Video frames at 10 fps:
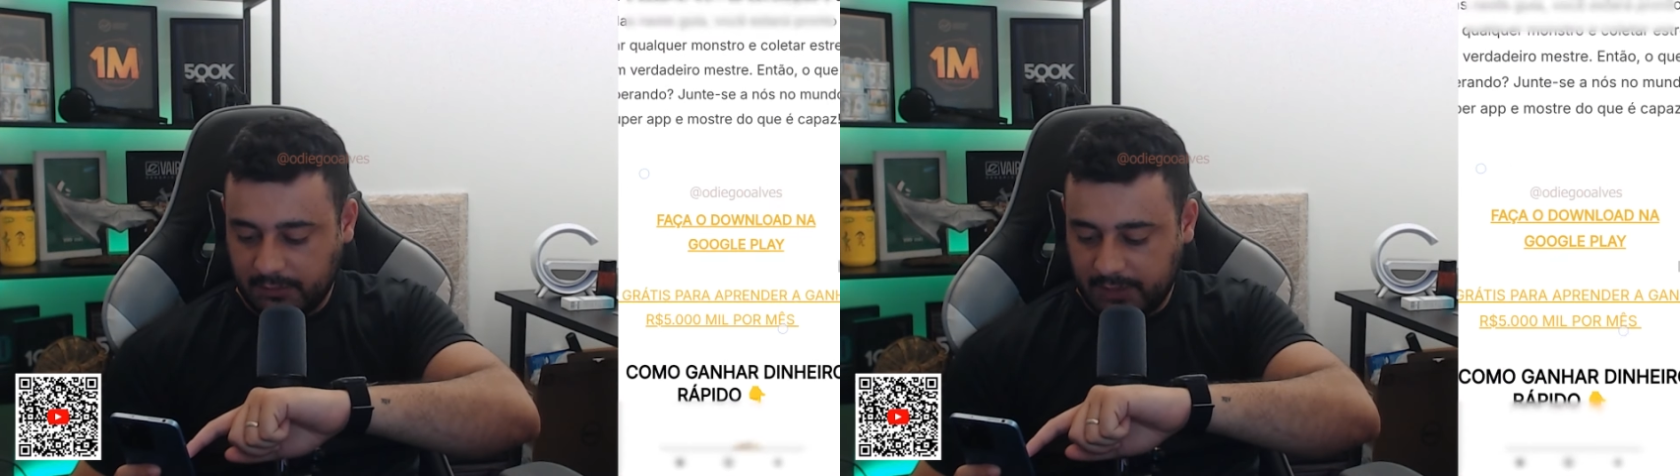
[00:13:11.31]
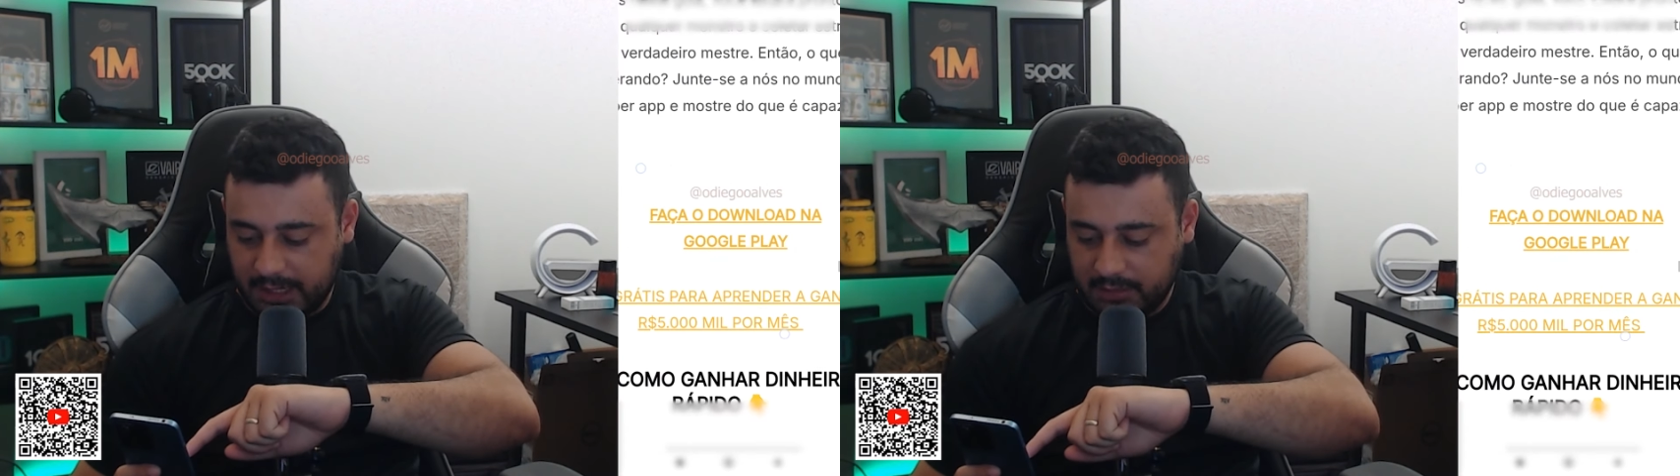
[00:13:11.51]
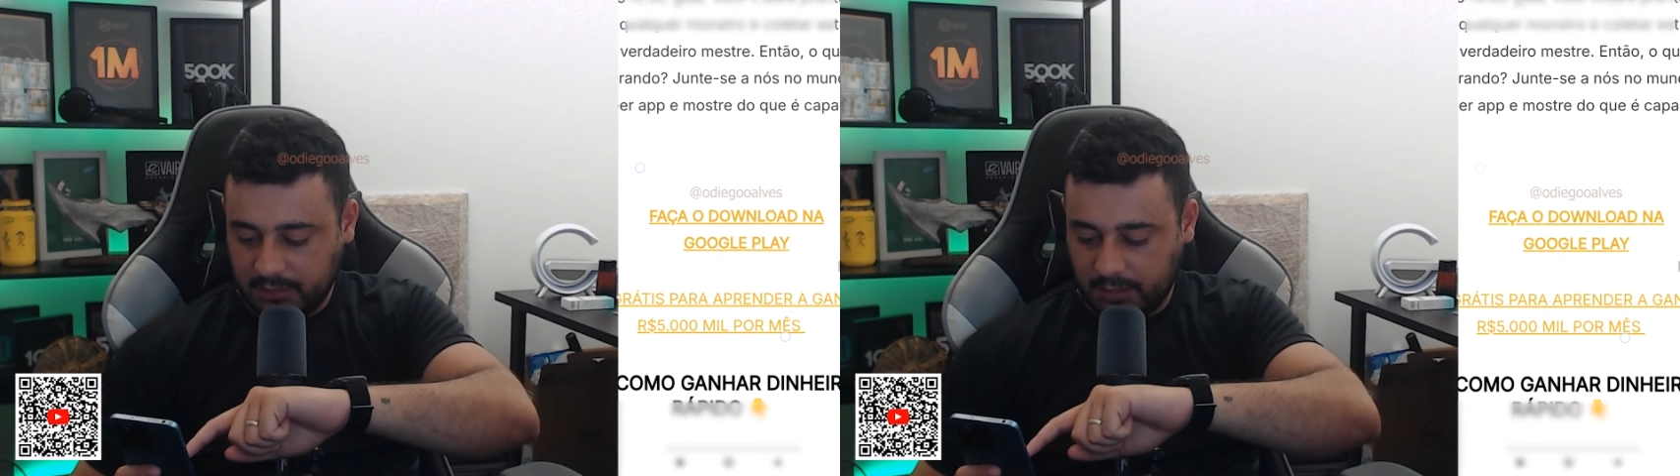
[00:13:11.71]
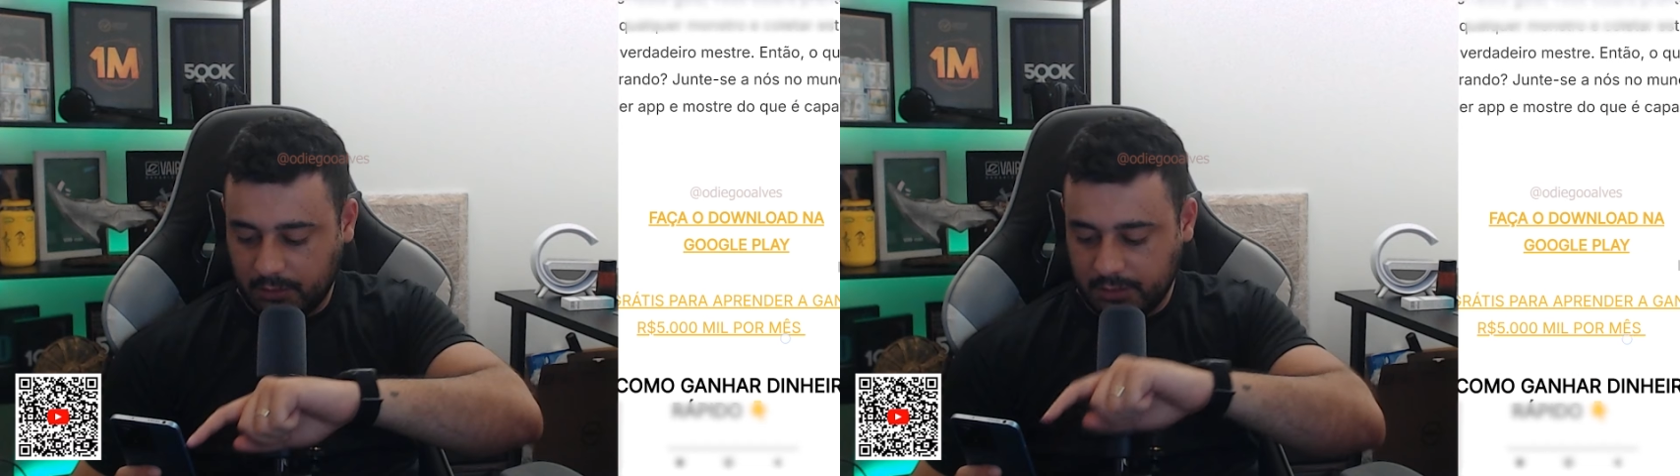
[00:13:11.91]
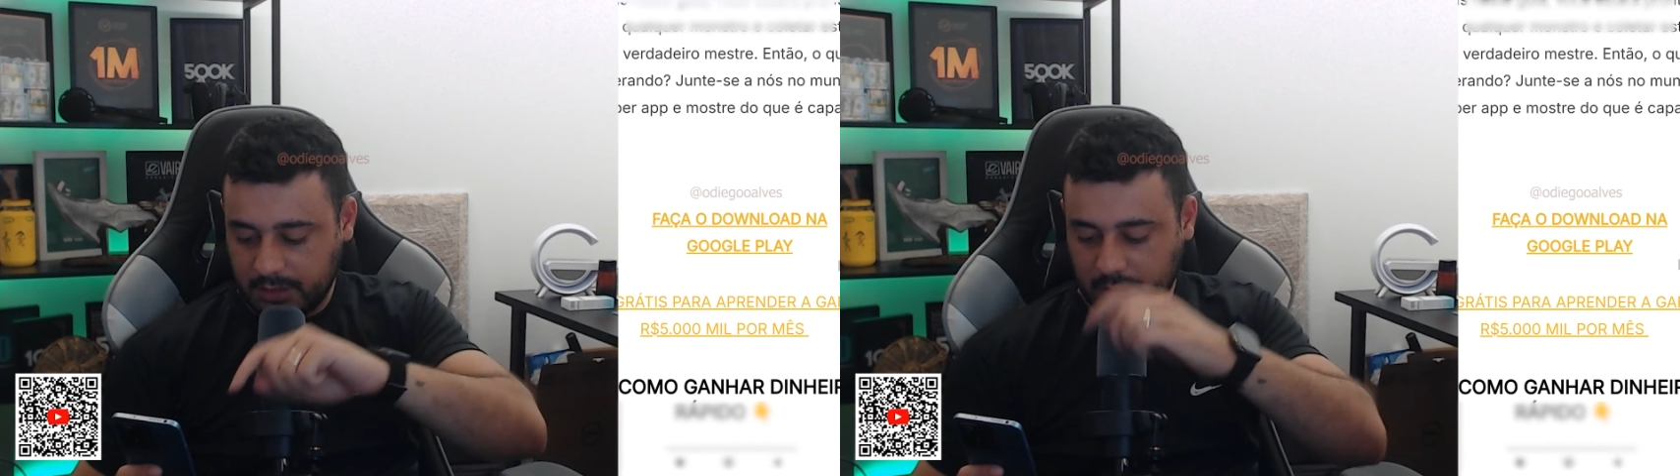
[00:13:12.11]
Faça o
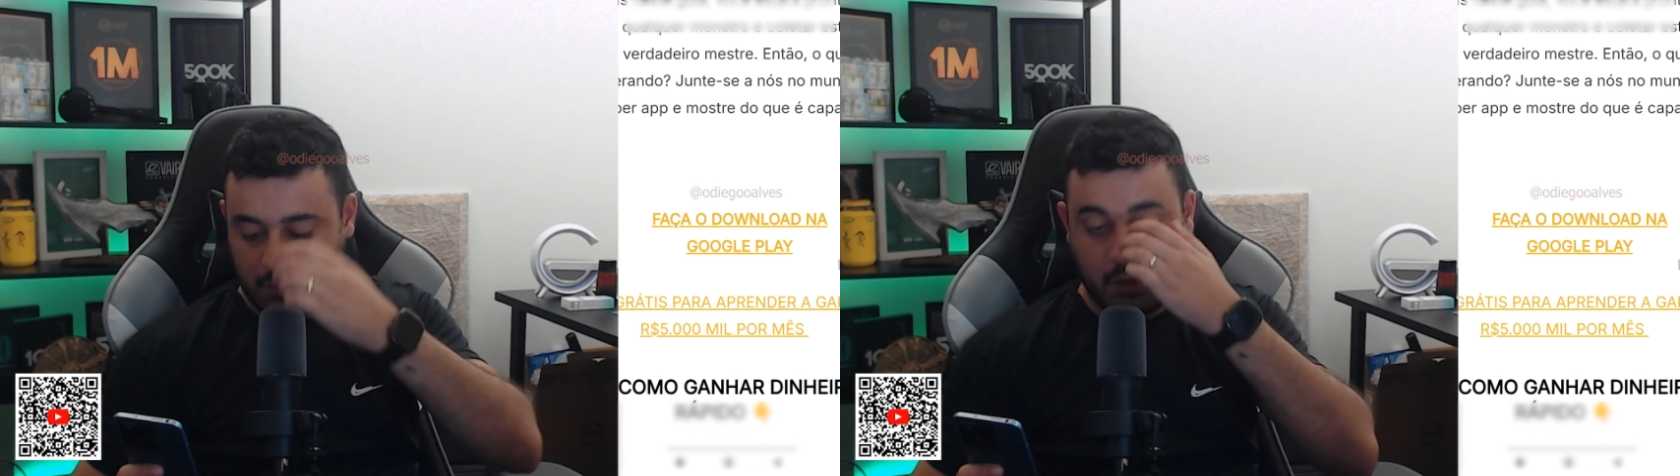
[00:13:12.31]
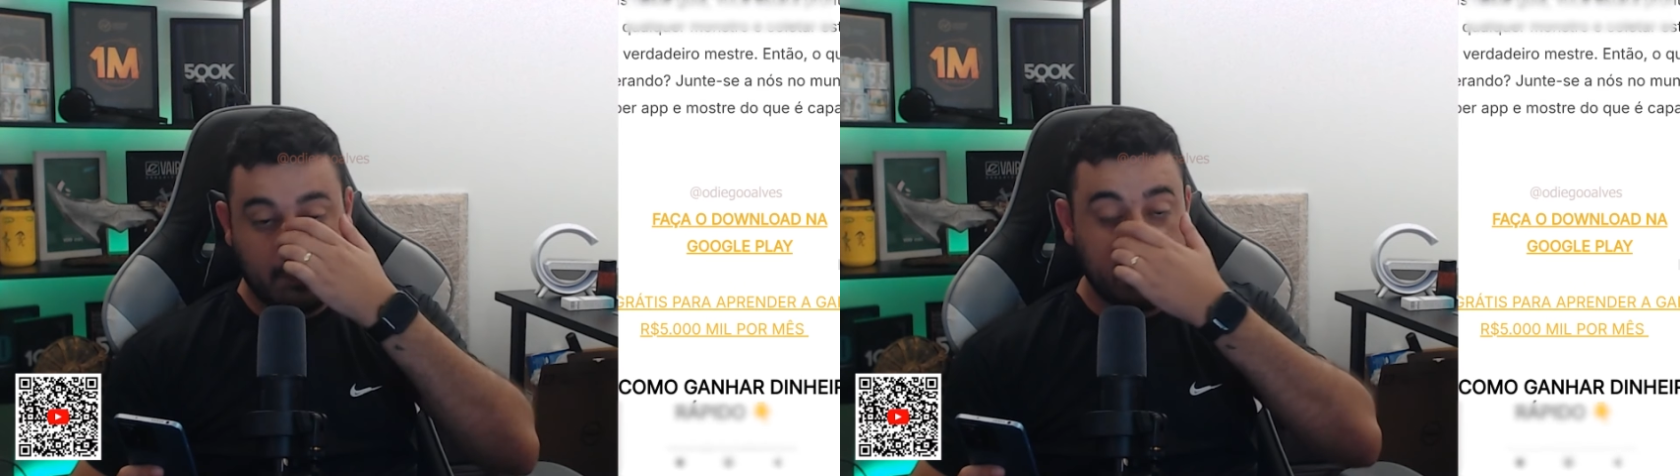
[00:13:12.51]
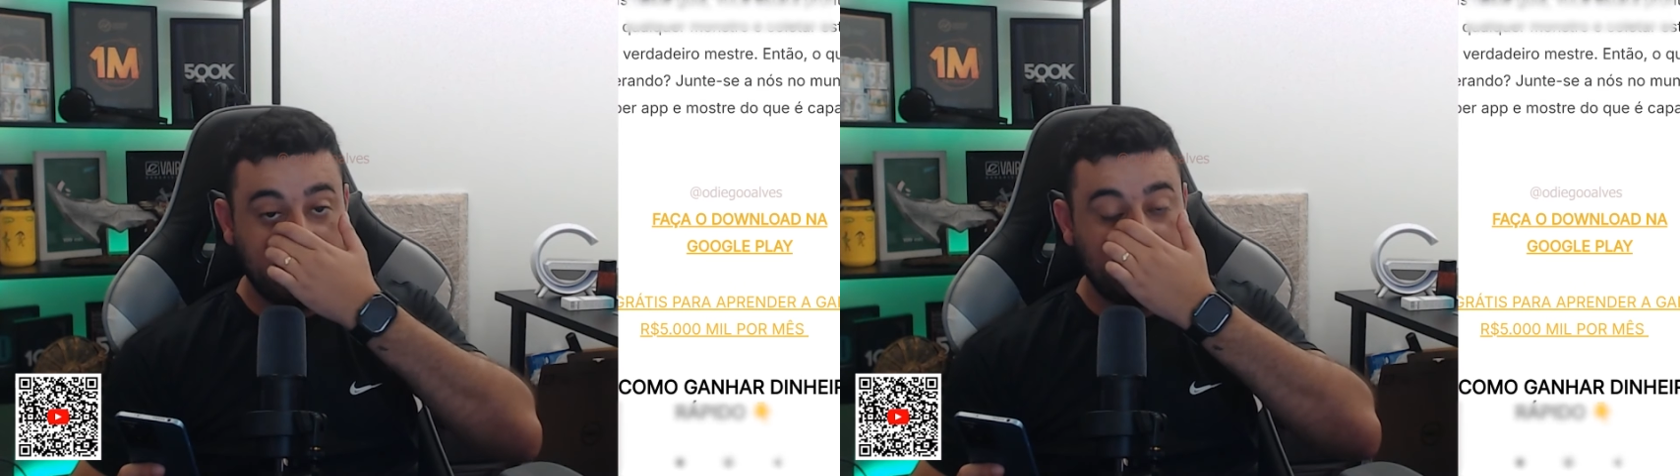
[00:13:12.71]
download na Google Play.